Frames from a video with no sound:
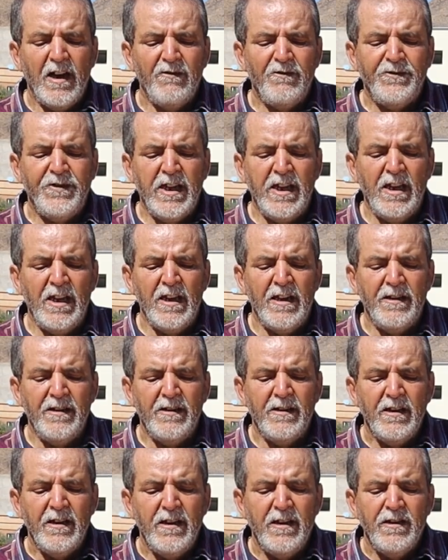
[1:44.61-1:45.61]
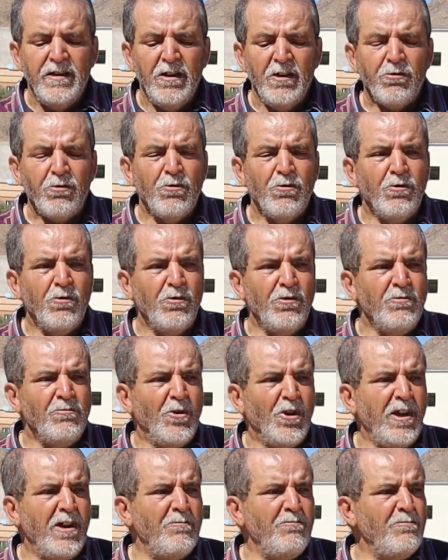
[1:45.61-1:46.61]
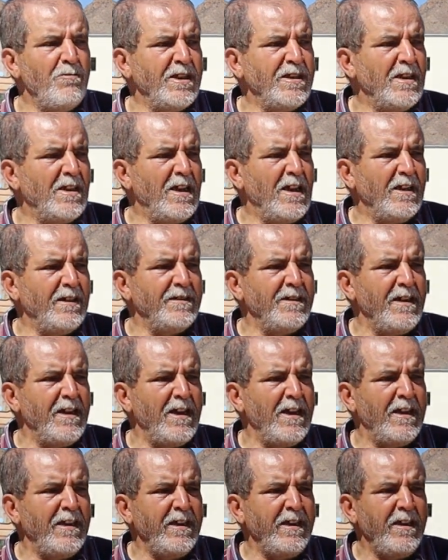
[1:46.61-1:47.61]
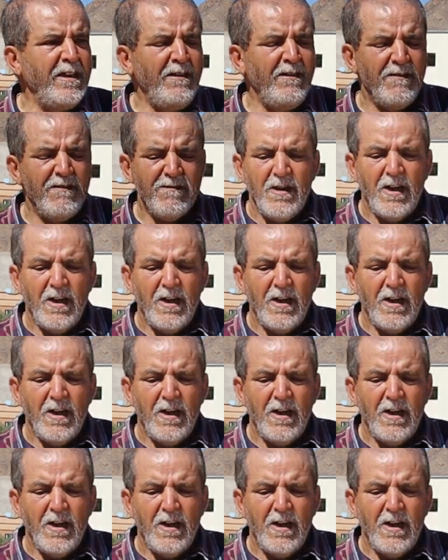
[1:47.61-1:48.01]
فعلا يقول محمد العدناني